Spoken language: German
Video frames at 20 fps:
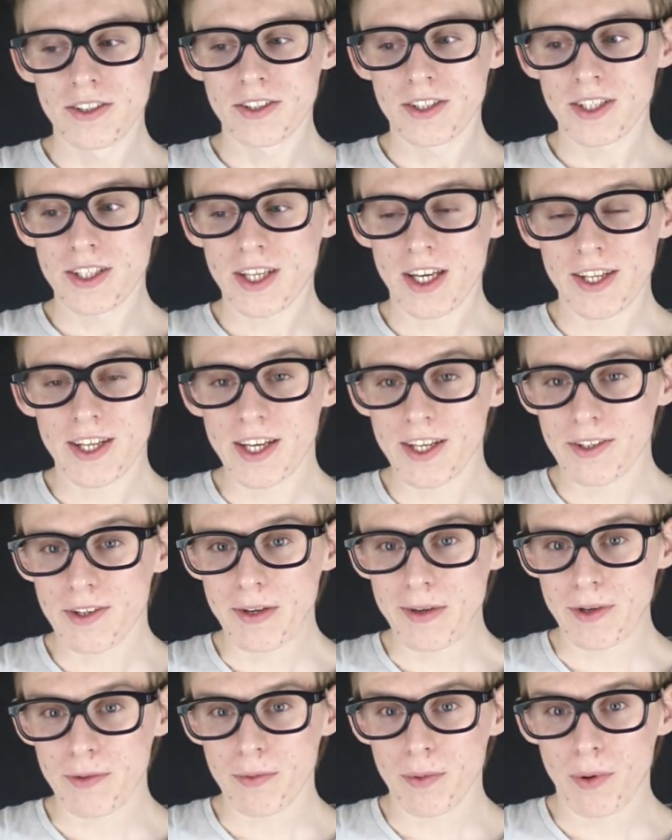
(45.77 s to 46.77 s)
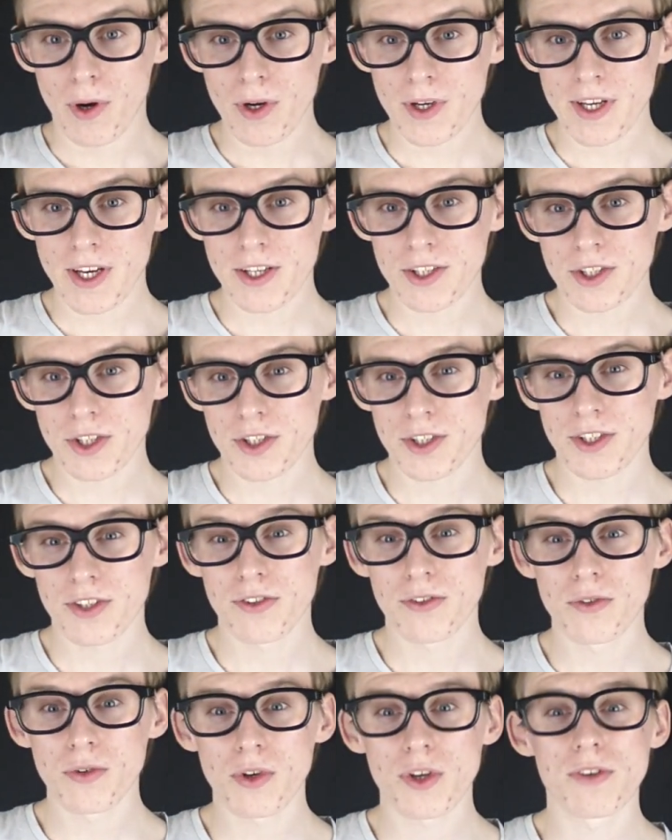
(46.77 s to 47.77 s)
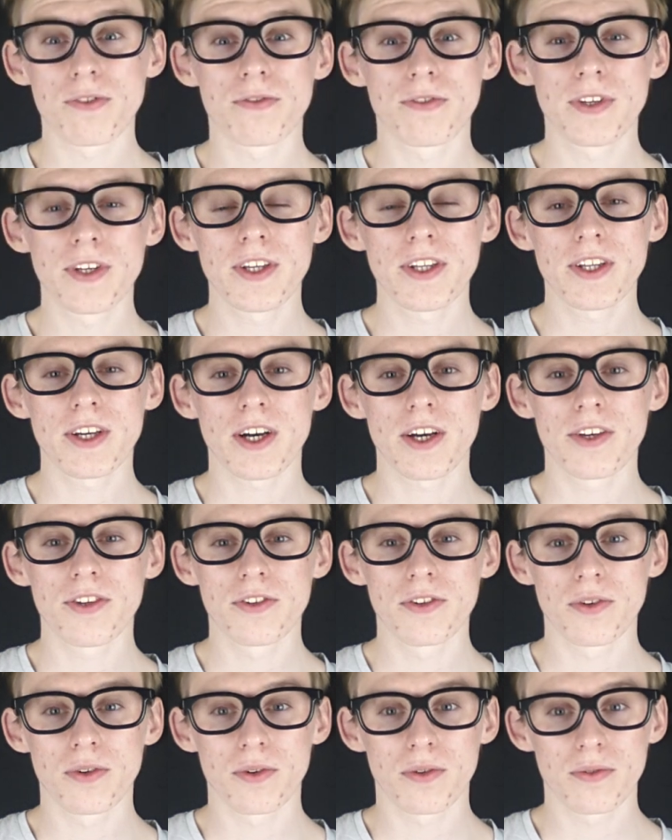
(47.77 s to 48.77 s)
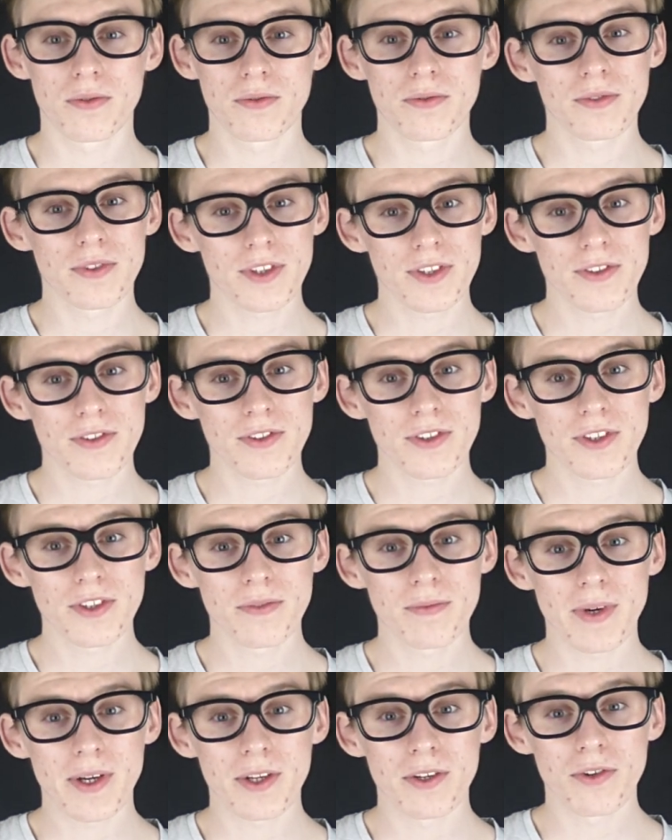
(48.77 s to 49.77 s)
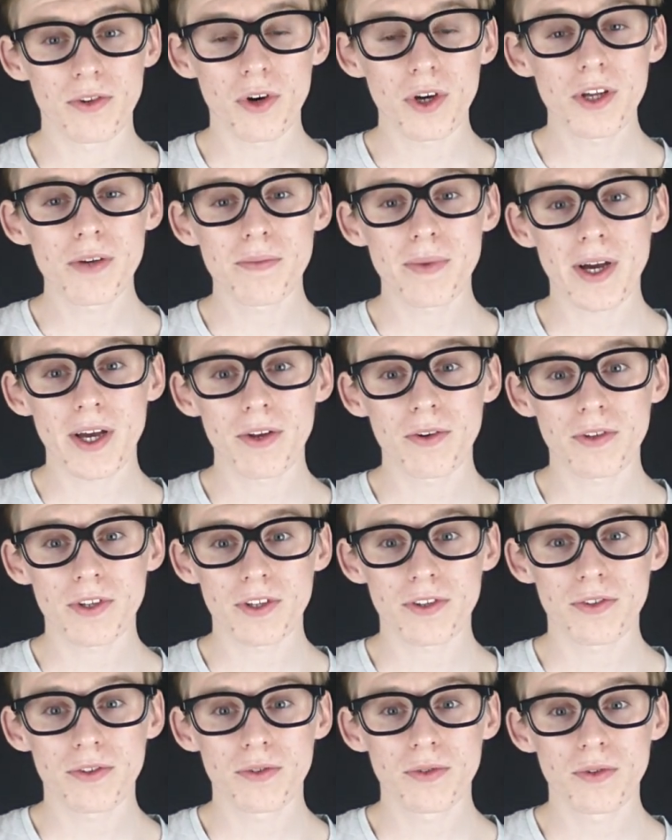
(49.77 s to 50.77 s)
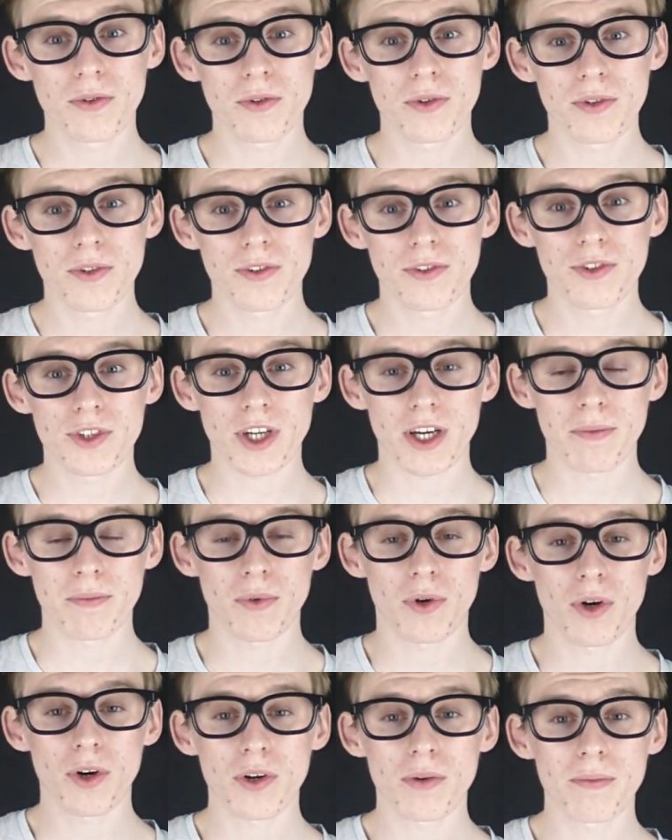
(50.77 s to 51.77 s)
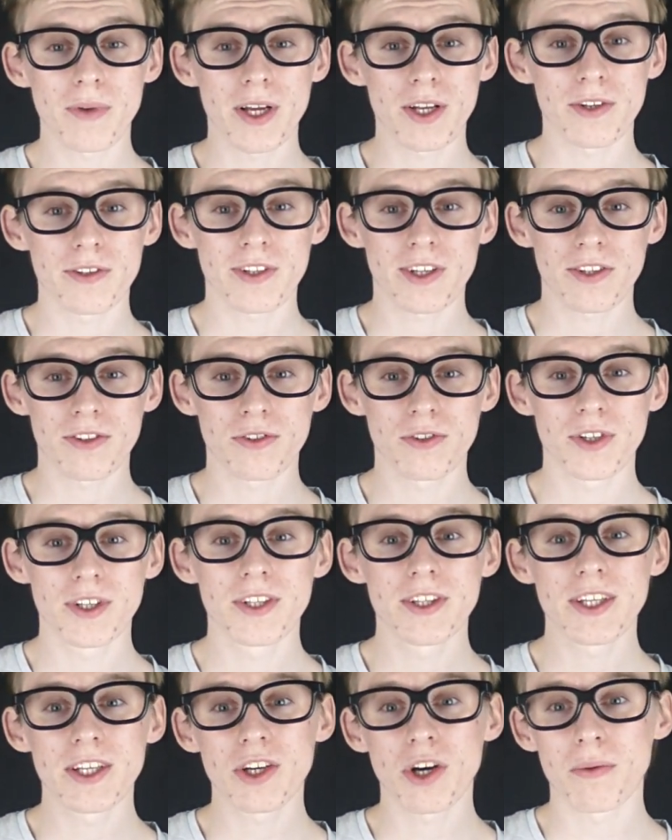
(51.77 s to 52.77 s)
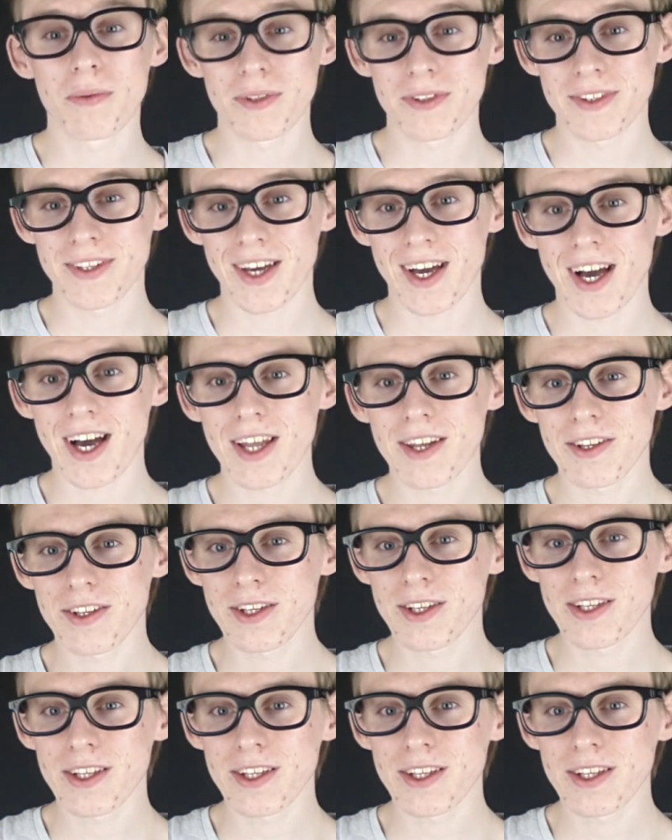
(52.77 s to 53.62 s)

den Kanal Pom kann ich euch jetzt nur empfehlen. Also, das ist meine neue Meinung dazu und schreibt mir eure Meinung dazu in den Kommentaren.